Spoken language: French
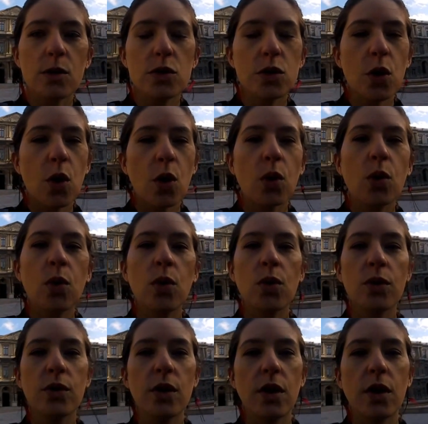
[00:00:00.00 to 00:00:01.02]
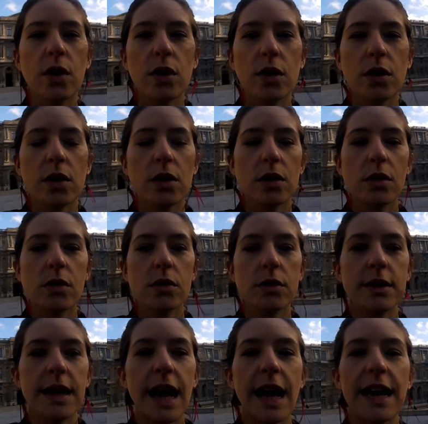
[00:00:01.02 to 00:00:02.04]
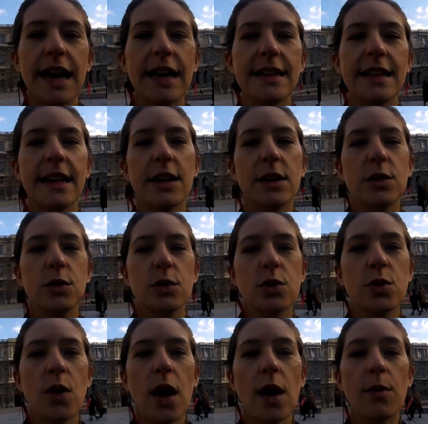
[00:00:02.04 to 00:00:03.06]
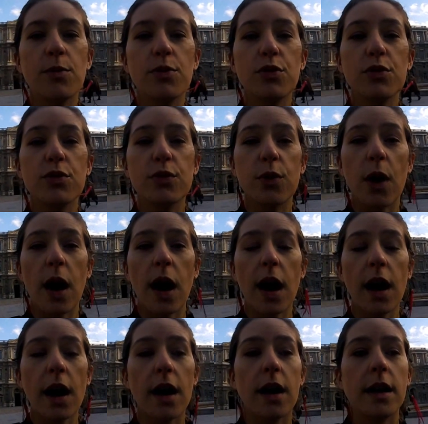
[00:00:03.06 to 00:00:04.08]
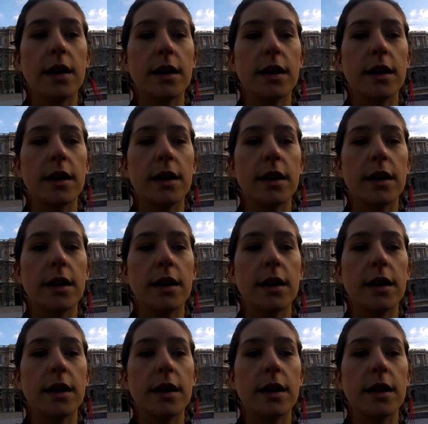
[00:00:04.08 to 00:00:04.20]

on se rend compte qu'on a à l'intérieur de soi un pouvoir,